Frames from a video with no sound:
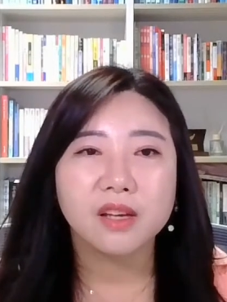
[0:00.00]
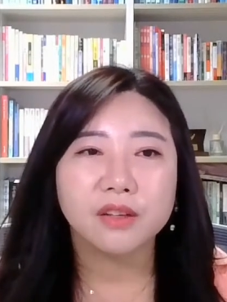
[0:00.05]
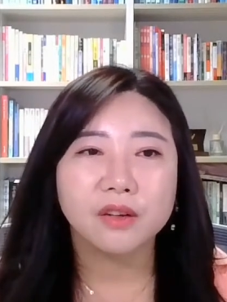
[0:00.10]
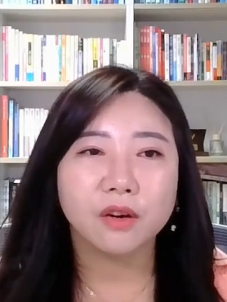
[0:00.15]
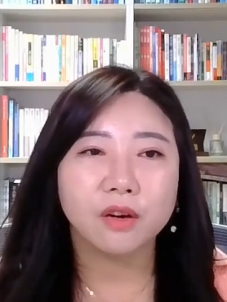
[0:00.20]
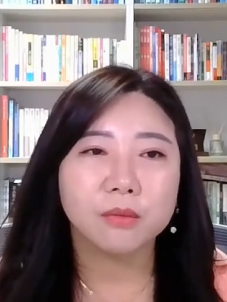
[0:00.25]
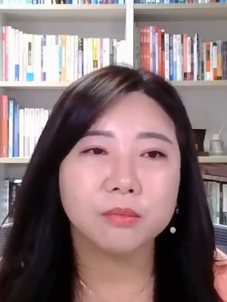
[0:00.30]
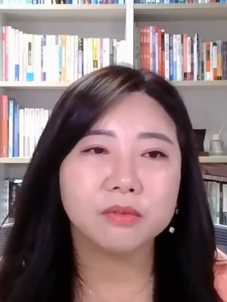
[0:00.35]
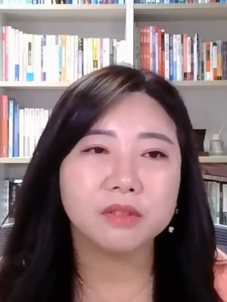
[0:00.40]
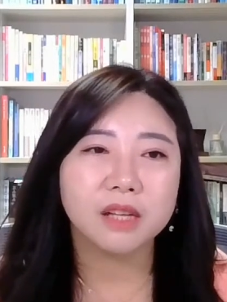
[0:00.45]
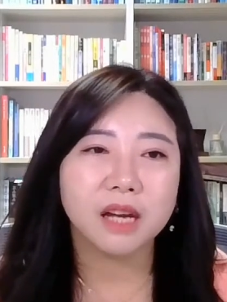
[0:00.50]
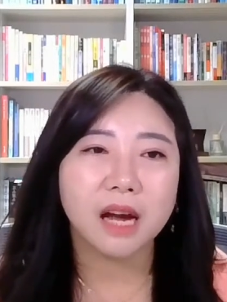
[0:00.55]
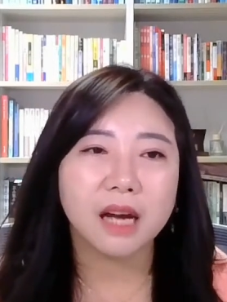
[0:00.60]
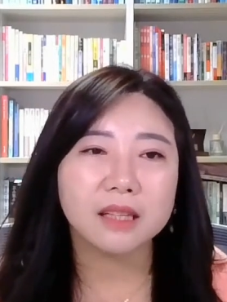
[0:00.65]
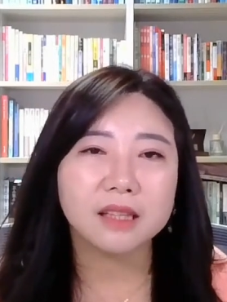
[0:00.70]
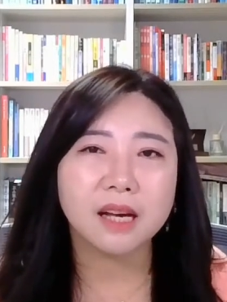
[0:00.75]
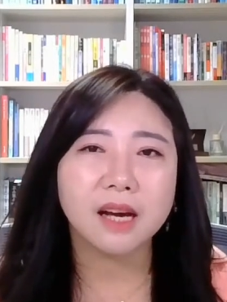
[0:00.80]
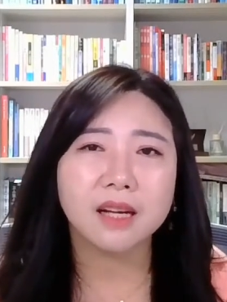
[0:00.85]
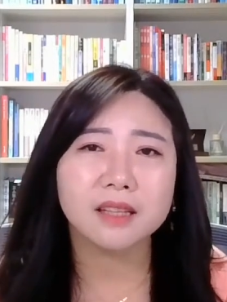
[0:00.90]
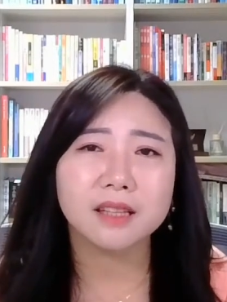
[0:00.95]
여러분들이
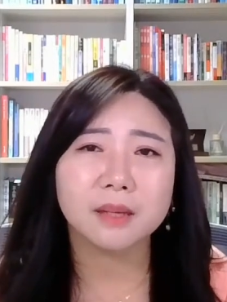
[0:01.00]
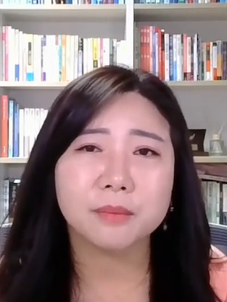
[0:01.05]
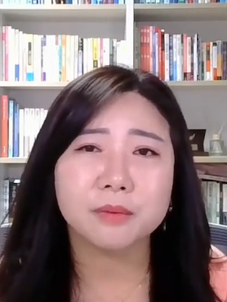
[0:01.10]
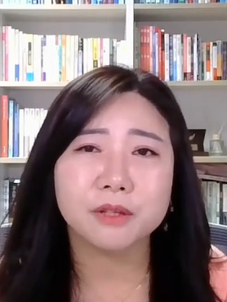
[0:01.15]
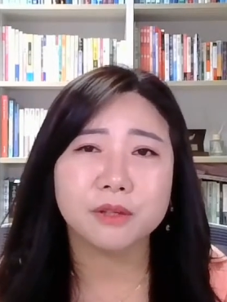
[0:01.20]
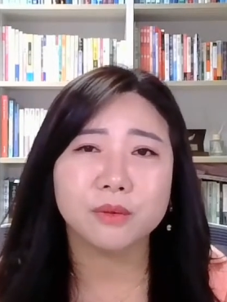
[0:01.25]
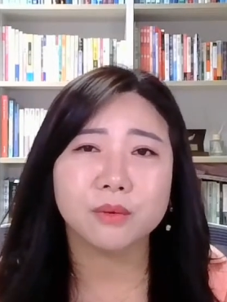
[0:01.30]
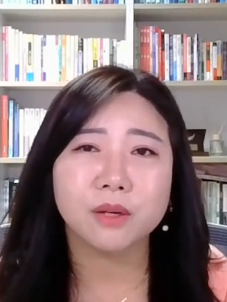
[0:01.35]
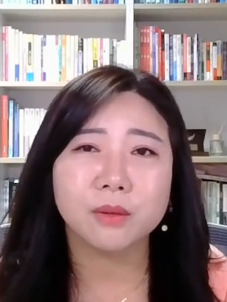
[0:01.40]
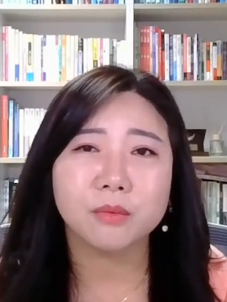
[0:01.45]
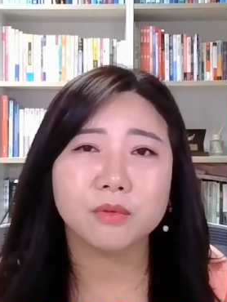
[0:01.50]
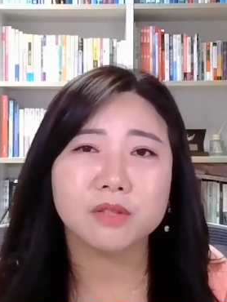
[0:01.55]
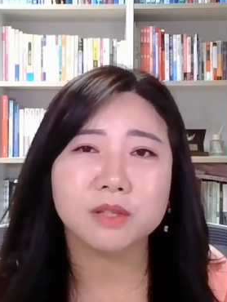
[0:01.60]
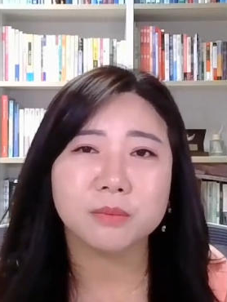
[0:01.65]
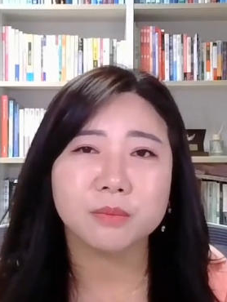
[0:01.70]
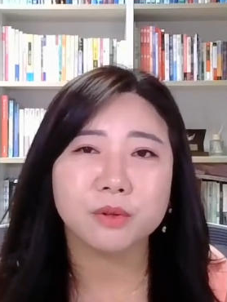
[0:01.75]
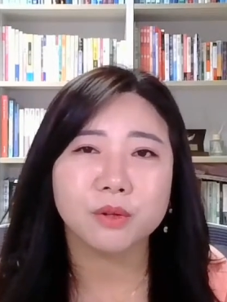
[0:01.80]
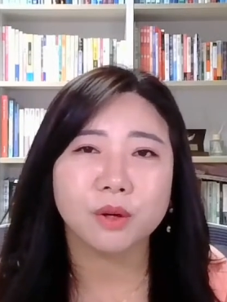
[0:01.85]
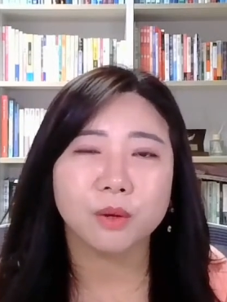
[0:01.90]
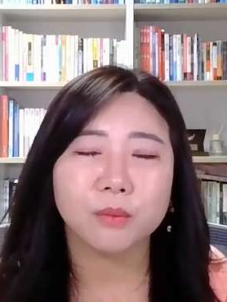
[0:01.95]
하나하나 비교해
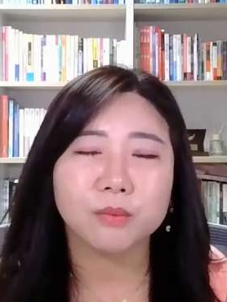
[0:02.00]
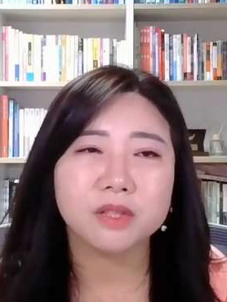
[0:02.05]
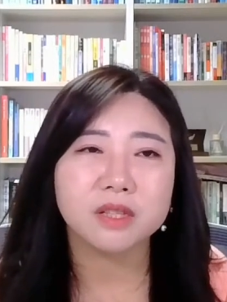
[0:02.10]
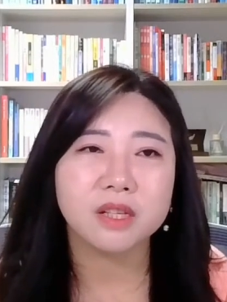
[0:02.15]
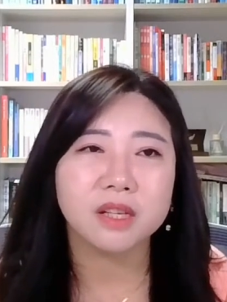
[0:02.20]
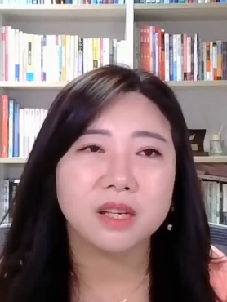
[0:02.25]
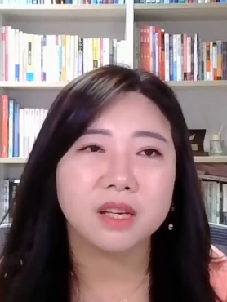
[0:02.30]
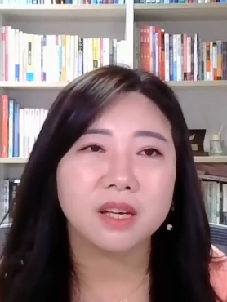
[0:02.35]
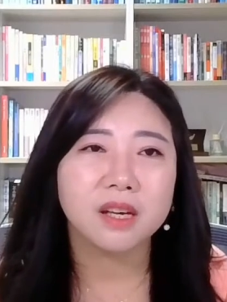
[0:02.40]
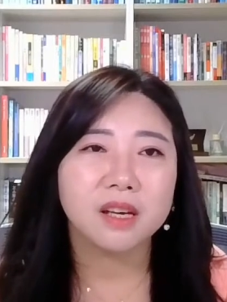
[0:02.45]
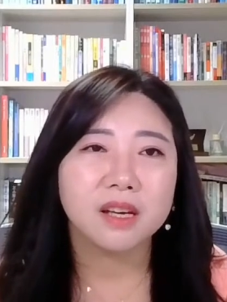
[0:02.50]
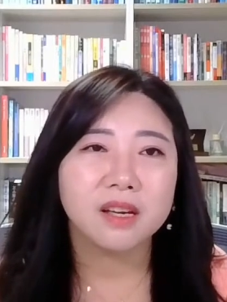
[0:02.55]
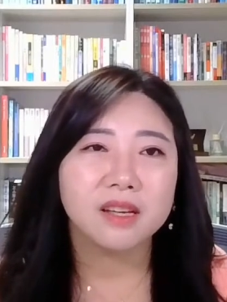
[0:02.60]
보실 필요 없이